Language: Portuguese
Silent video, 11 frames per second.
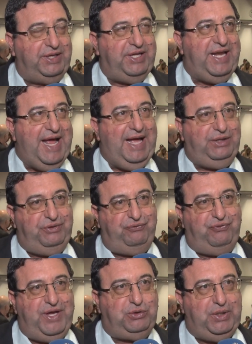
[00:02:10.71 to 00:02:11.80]
criado e
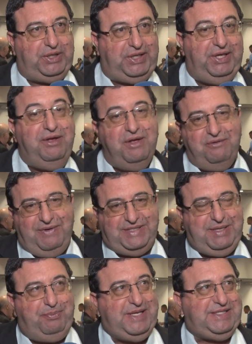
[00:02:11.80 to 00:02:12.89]
feito aqui vai
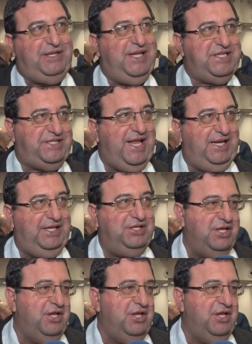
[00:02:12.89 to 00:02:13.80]
ser passado nas telas